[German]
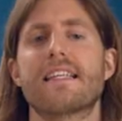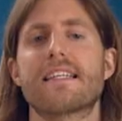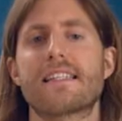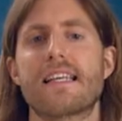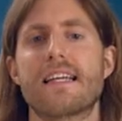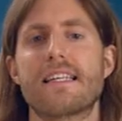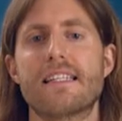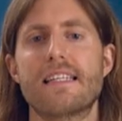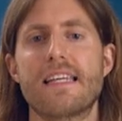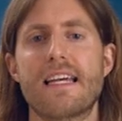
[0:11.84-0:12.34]
das
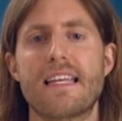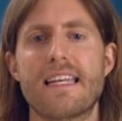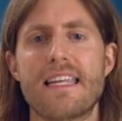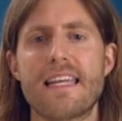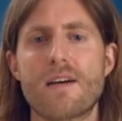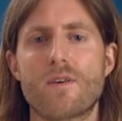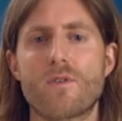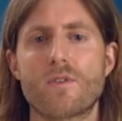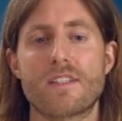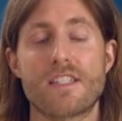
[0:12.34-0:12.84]
an die
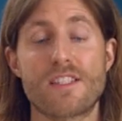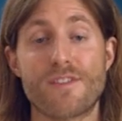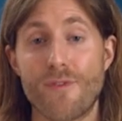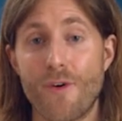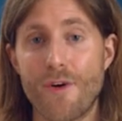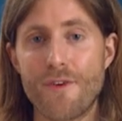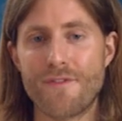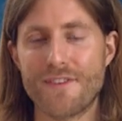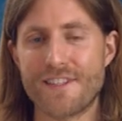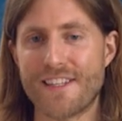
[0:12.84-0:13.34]
Ernährung des
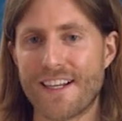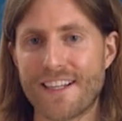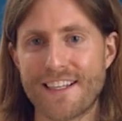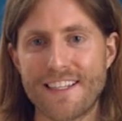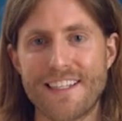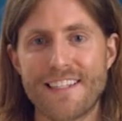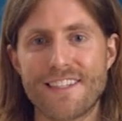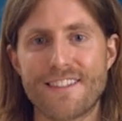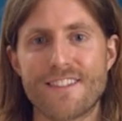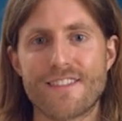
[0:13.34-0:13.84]
Wolfes
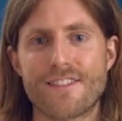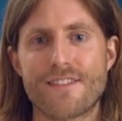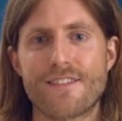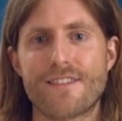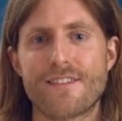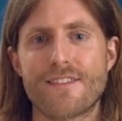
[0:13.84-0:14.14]
angelehnt ist.